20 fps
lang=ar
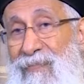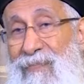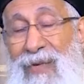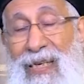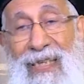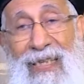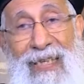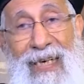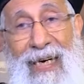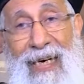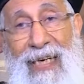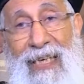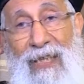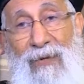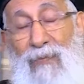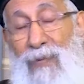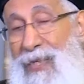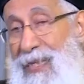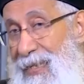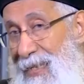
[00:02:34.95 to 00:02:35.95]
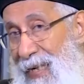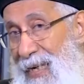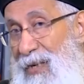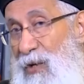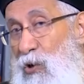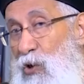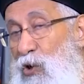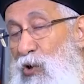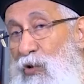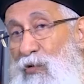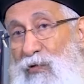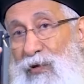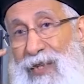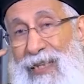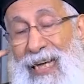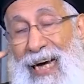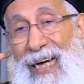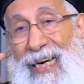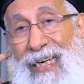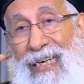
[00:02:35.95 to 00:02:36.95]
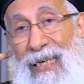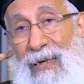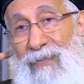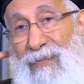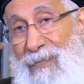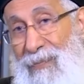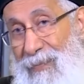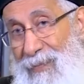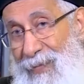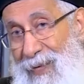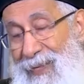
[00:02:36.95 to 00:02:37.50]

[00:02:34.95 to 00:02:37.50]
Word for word: ما انساهاش بس كان أسقف التعليم